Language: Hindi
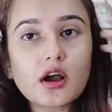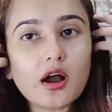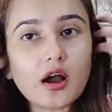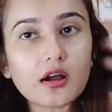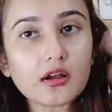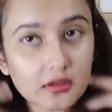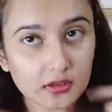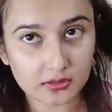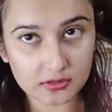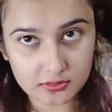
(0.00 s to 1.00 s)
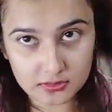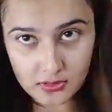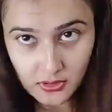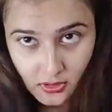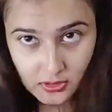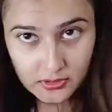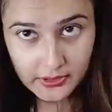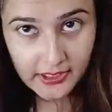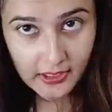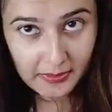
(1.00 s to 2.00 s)
हाँ
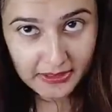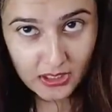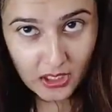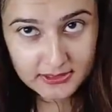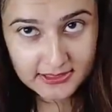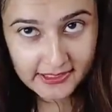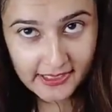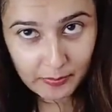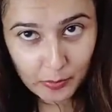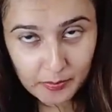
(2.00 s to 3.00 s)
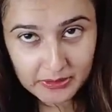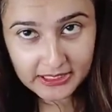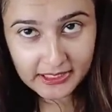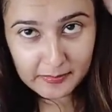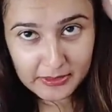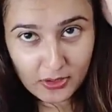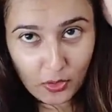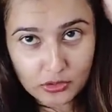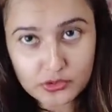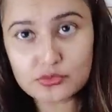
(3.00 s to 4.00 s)
हेयर बैंड कहाँ से है ये आपको पता है
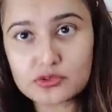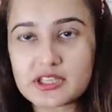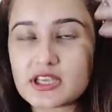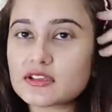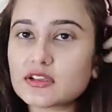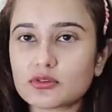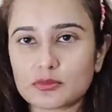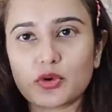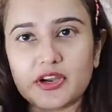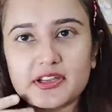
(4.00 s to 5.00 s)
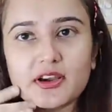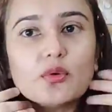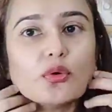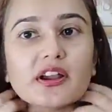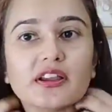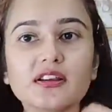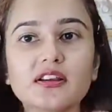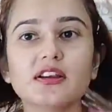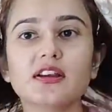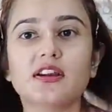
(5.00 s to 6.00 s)
मैंने हॉल शूट किया था तो आपको आइडिया हो गई
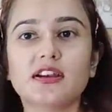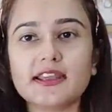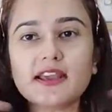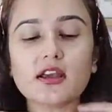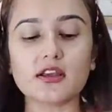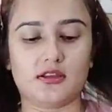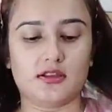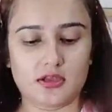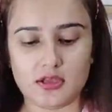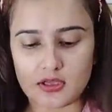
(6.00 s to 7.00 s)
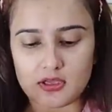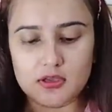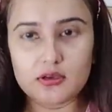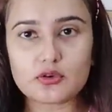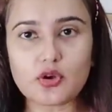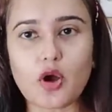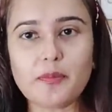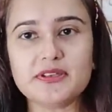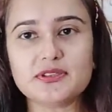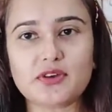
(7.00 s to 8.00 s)
ठीक है
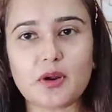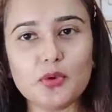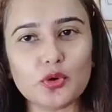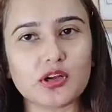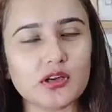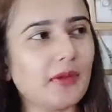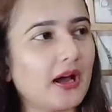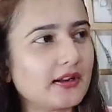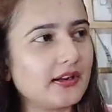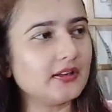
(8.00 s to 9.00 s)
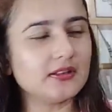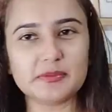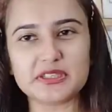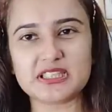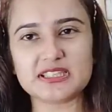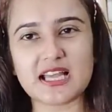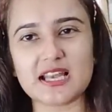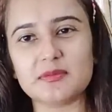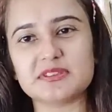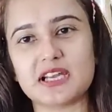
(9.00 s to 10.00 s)
टॉप इज फ्रॉम लोकल मार्केट पिछले
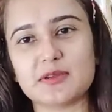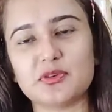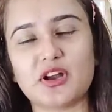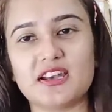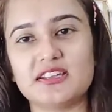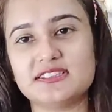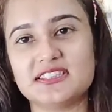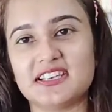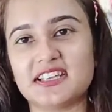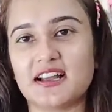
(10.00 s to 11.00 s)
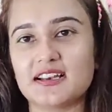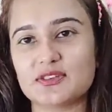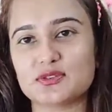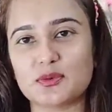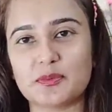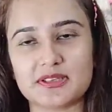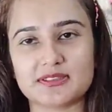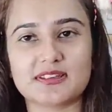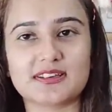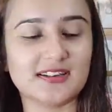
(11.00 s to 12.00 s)
साल है बेचारी पुरानी सी है निकाल के उसको
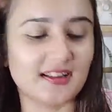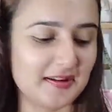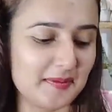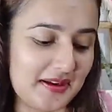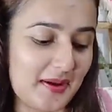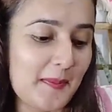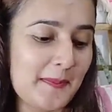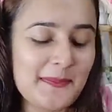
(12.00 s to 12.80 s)
प्रेस करके डाला मैंने